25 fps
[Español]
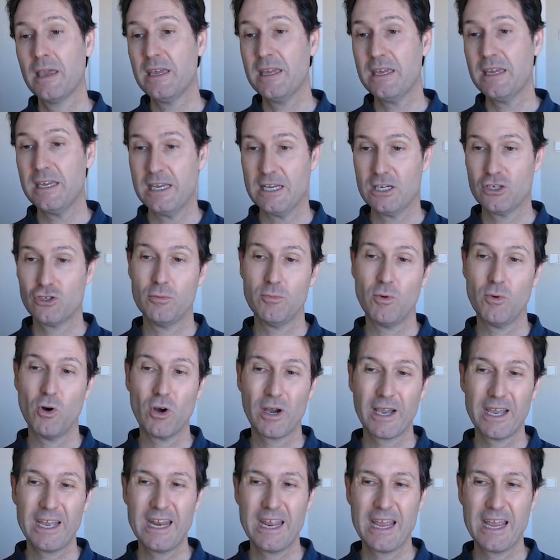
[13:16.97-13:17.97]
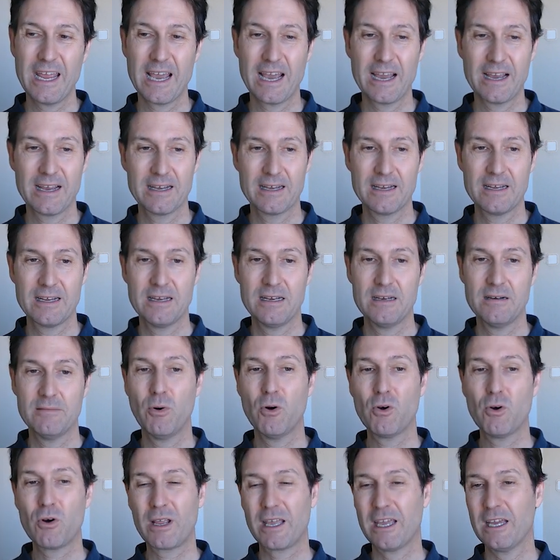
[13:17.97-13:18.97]
Y es homogénea
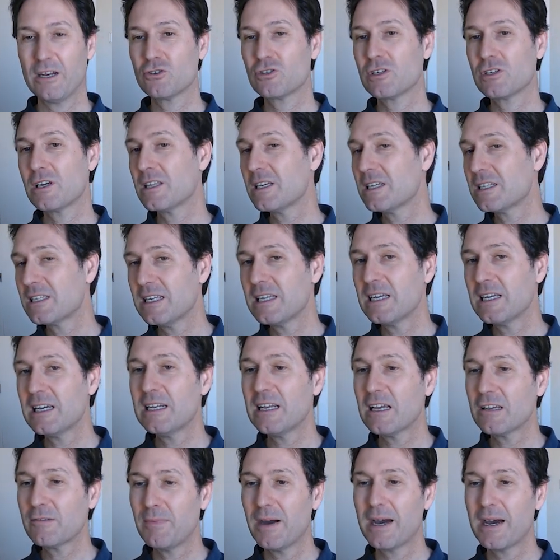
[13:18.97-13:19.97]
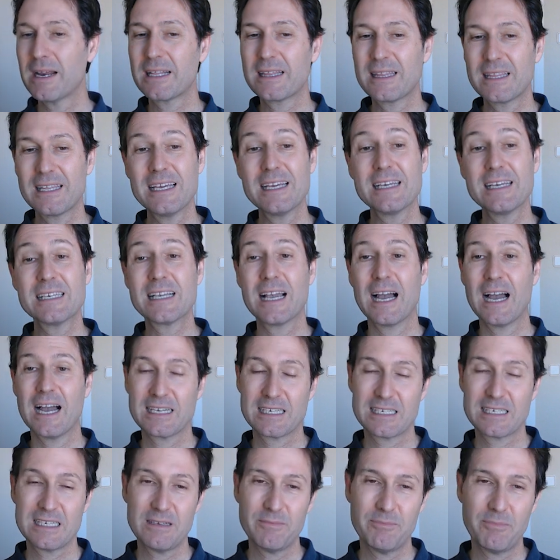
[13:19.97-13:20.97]
porque no se distinguen las partes a
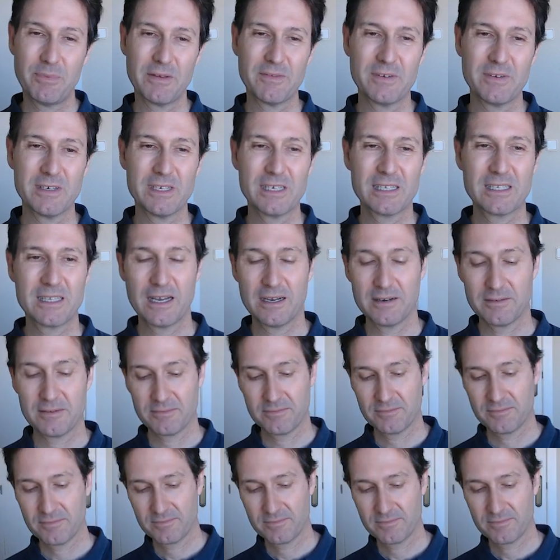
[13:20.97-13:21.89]
simple vista.